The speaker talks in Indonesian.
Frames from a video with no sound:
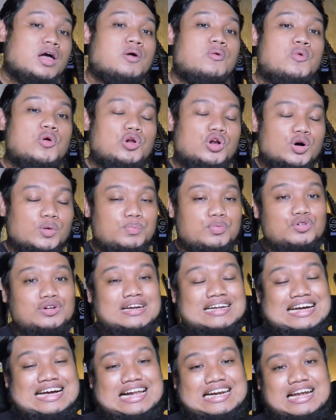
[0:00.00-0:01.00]

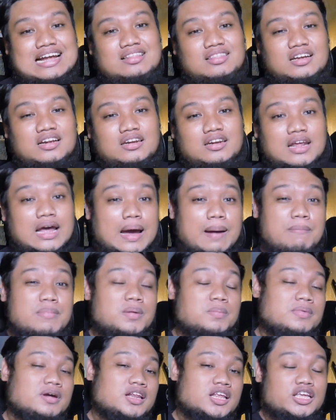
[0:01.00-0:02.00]
walaupun kalian tidak
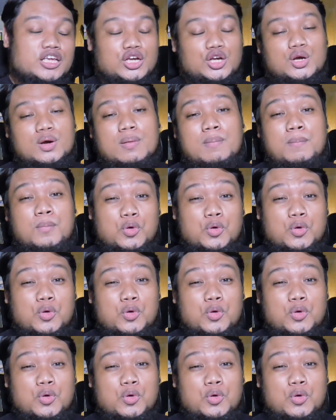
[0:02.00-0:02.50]
memiliki